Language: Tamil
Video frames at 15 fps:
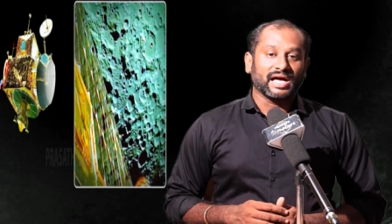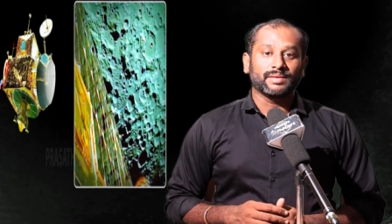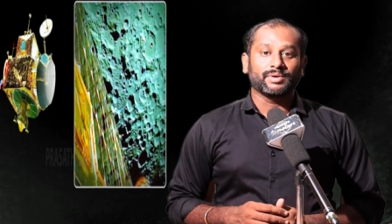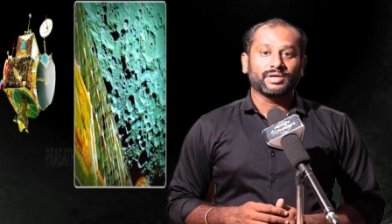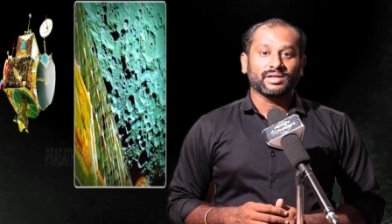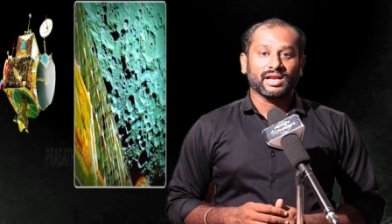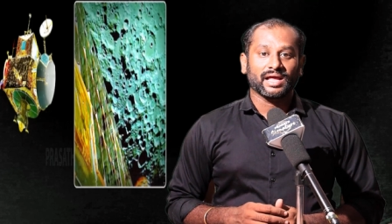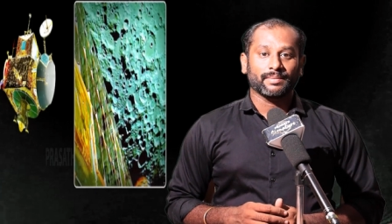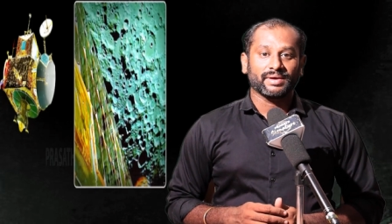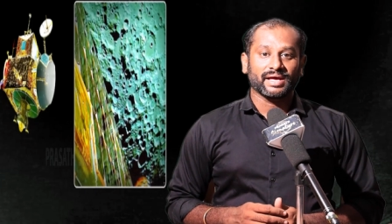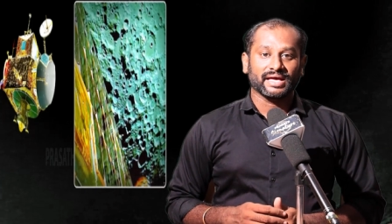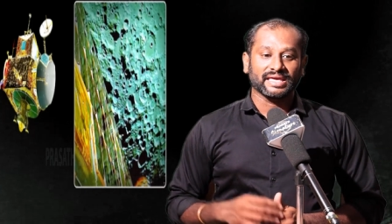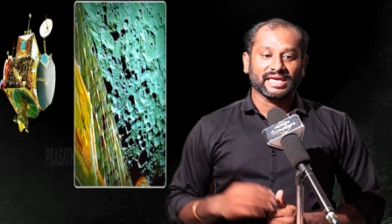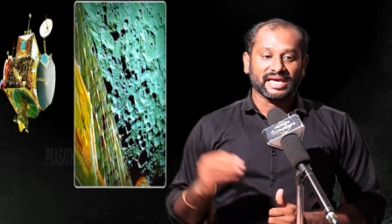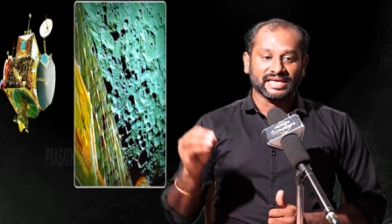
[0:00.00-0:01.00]
அது மட்டும்
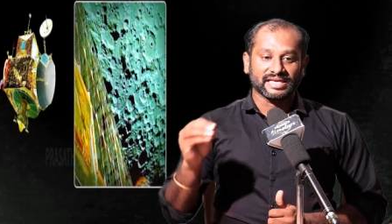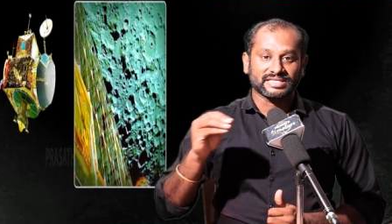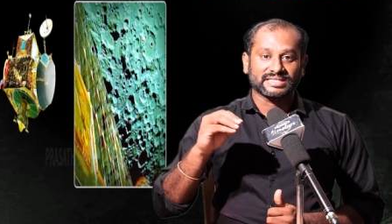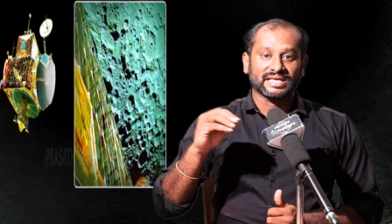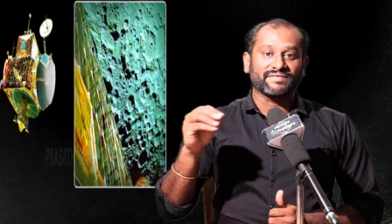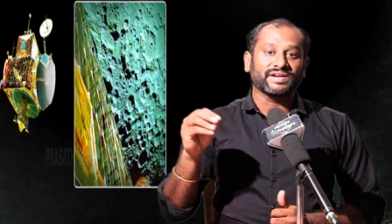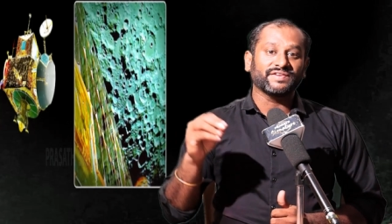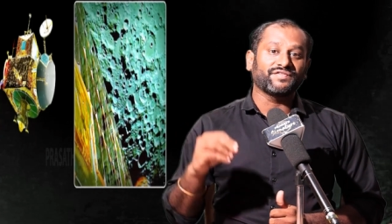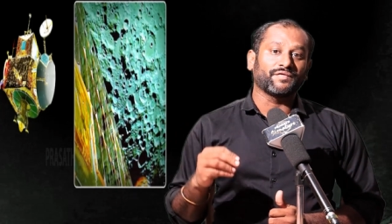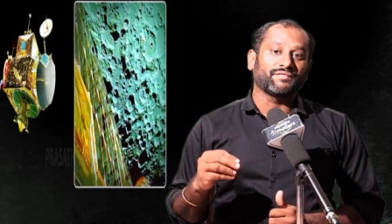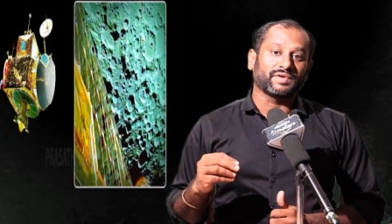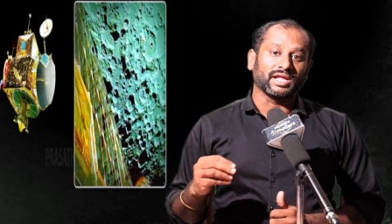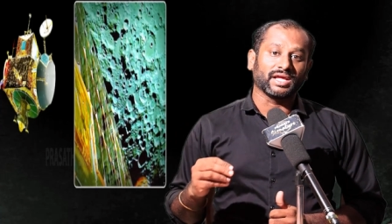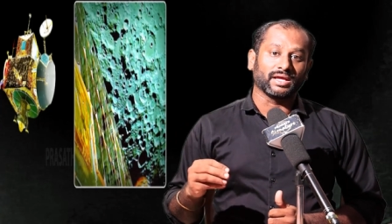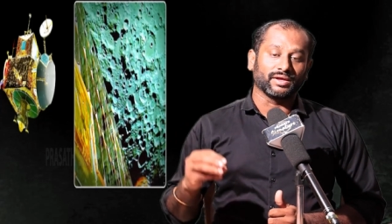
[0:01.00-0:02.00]
இல்லாமல் அங்கே செவன்
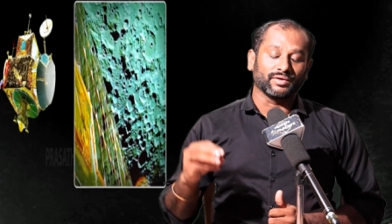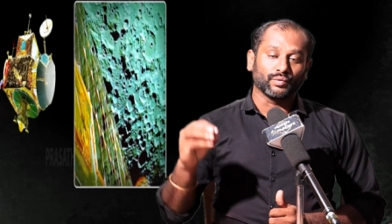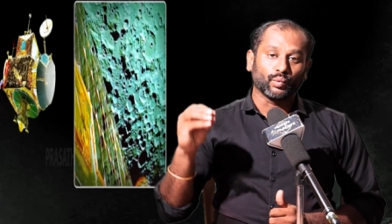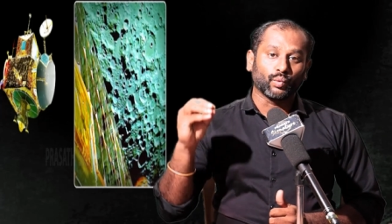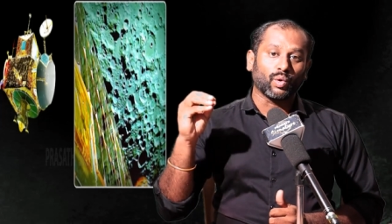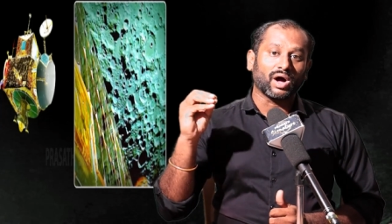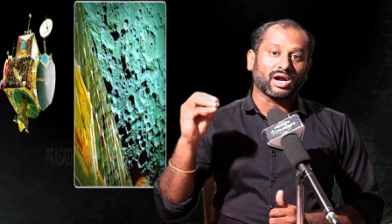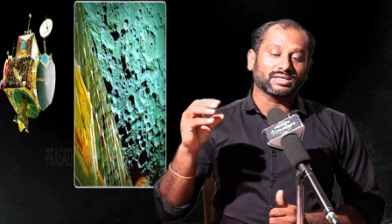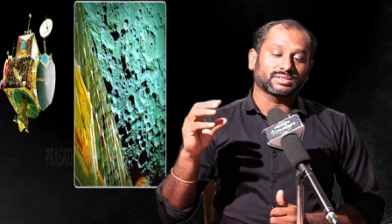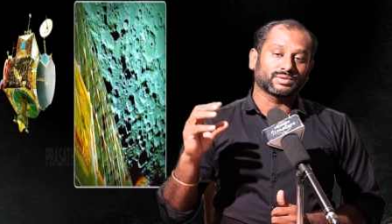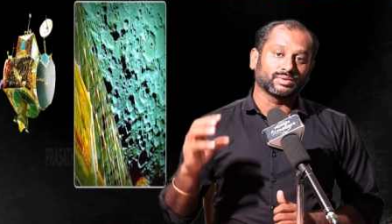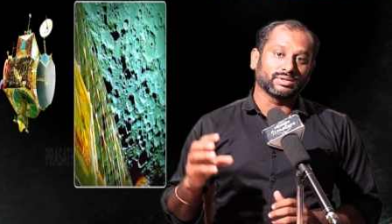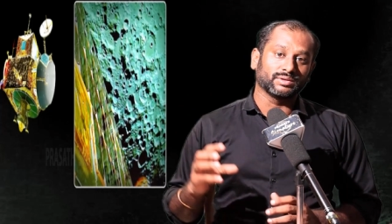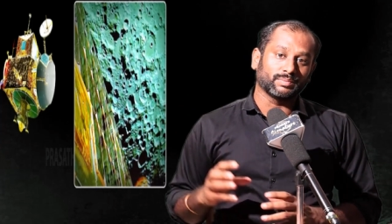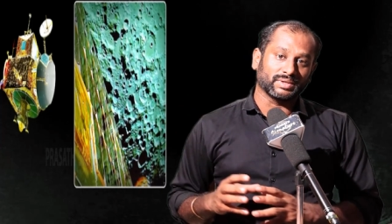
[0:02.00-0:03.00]
ஃபிஃப்டி
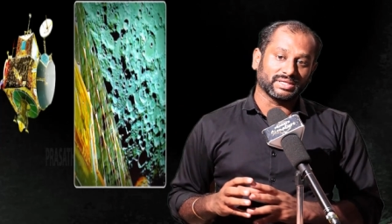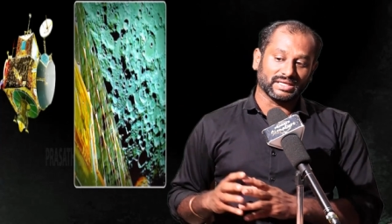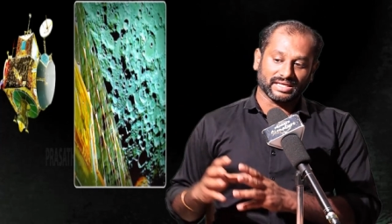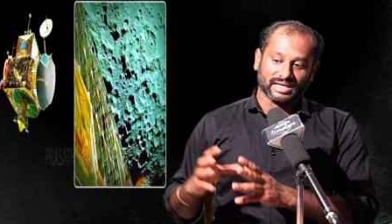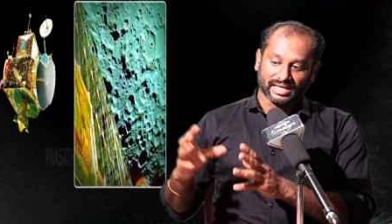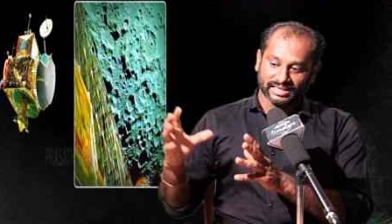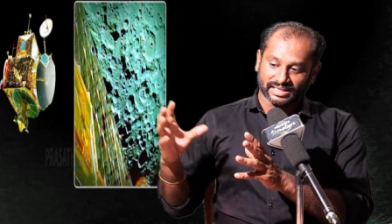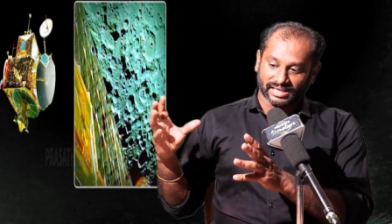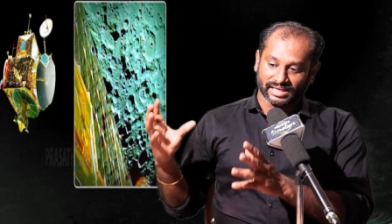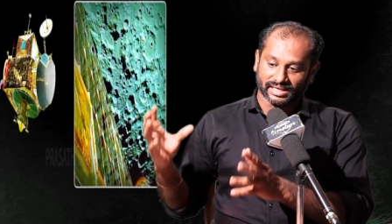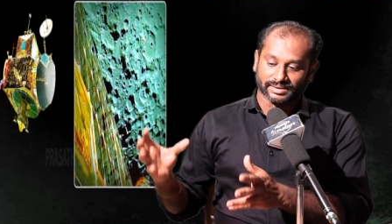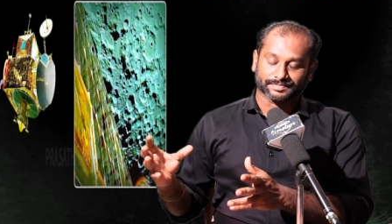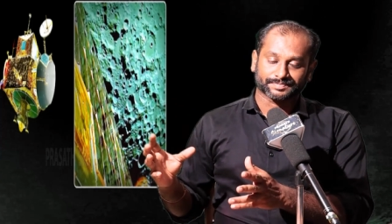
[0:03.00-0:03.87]
வாட்ஸ் வந்து பார்த்திங்கன்னா அந்த